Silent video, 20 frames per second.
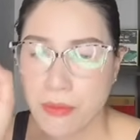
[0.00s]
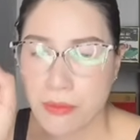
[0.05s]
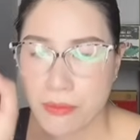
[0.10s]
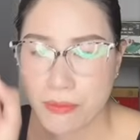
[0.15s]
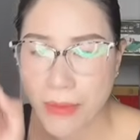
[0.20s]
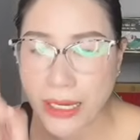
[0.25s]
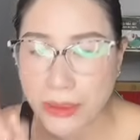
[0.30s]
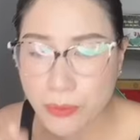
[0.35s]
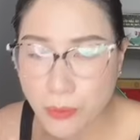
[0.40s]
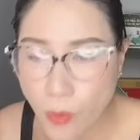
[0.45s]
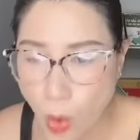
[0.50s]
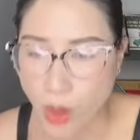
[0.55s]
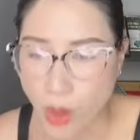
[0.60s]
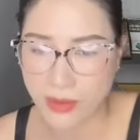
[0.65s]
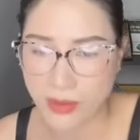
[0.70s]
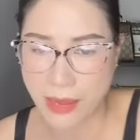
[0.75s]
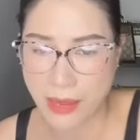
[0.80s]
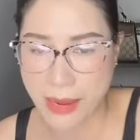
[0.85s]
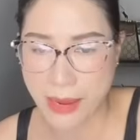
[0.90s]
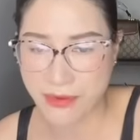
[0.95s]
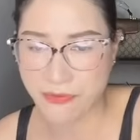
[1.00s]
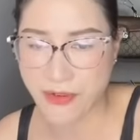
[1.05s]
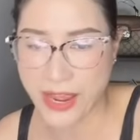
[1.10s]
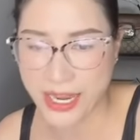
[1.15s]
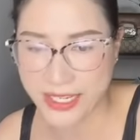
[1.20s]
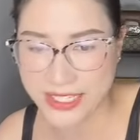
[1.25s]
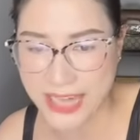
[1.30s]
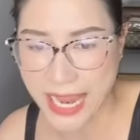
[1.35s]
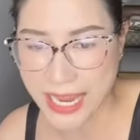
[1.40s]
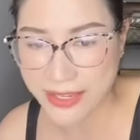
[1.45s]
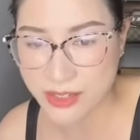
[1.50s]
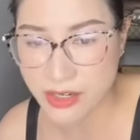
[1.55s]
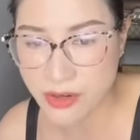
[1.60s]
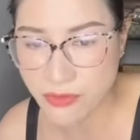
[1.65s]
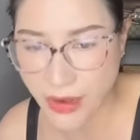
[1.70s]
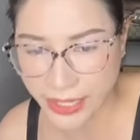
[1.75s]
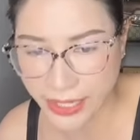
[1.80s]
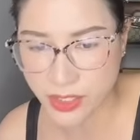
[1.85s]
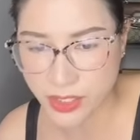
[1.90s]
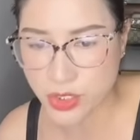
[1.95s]
bắt buộc là mày phải trả như
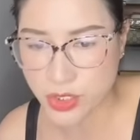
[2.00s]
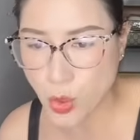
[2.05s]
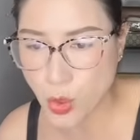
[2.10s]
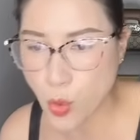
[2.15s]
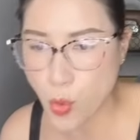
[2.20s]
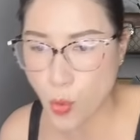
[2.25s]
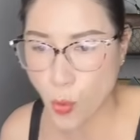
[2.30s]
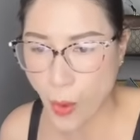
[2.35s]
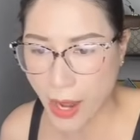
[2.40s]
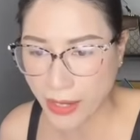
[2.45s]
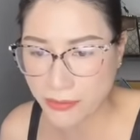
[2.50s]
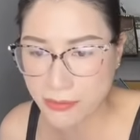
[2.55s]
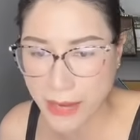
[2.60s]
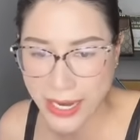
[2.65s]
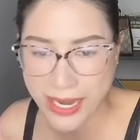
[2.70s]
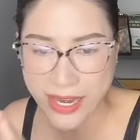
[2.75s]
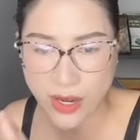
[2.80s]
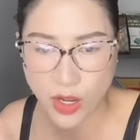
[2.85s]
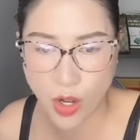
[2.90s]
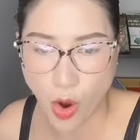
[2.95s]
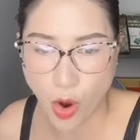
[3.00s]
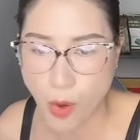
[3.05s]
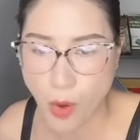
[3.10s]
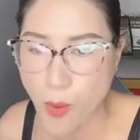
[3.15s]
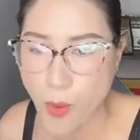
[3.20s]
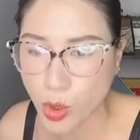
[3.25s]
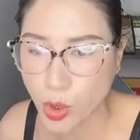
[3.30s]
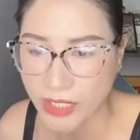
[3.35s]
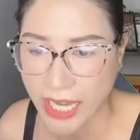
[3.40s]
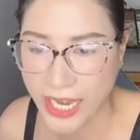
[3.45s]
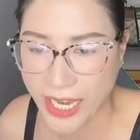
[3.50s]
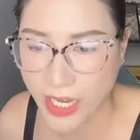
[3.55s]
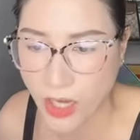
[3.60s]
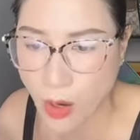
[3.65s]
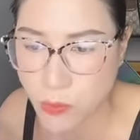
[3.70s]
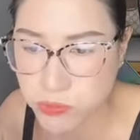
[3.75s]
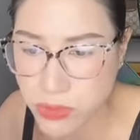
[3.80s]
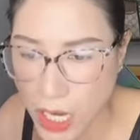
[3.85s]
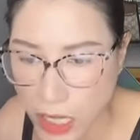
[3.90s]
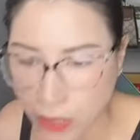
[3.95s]
vậy dù quán mày có một ngày
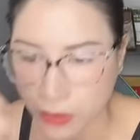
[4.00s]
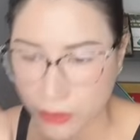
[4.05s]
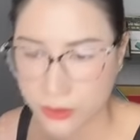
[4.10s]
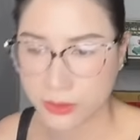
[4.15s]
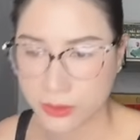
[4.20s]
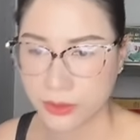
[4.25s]
không đơn